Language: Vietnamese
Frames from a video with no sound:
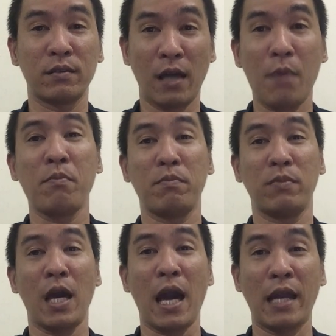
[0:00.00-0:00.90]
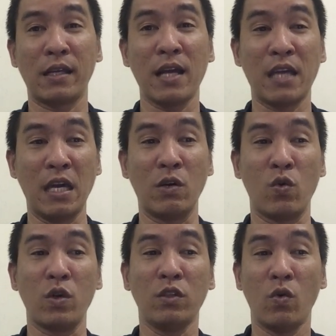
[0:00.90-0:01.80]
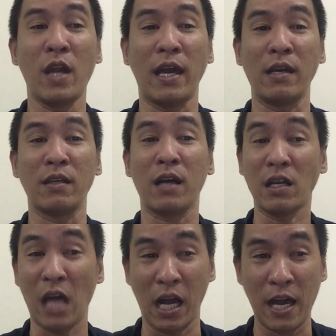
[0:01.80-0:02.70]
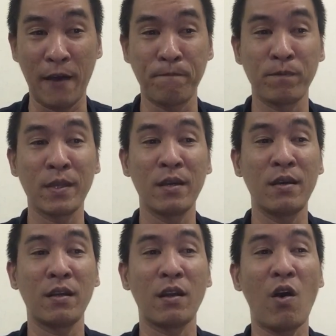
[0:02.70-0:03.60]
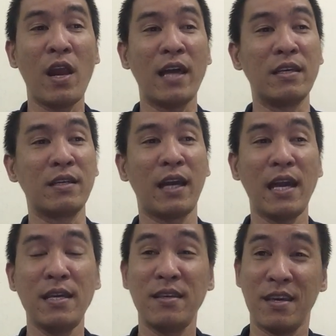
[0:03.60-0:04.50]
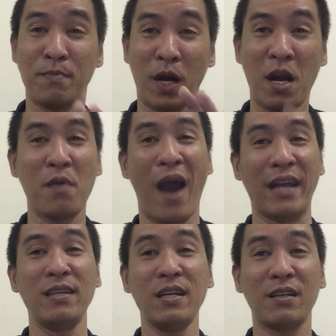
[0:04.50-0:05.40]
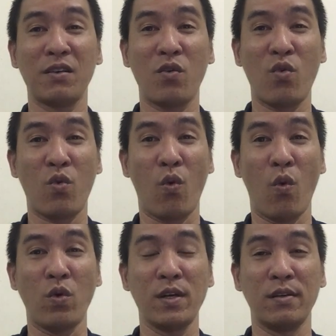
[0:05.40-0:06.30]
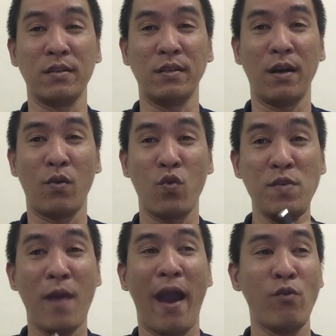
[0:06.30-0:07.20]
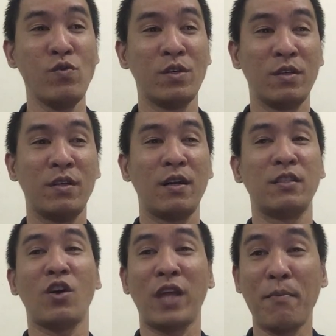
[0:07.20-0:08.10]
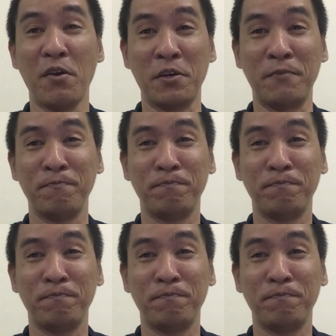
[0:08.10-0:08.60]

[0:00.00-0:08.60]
các các anh các chị của cái tuổi này cẩn thận ha. Đó là những cái gì mà cơ bản nhất của người quý mão cho tháng mười,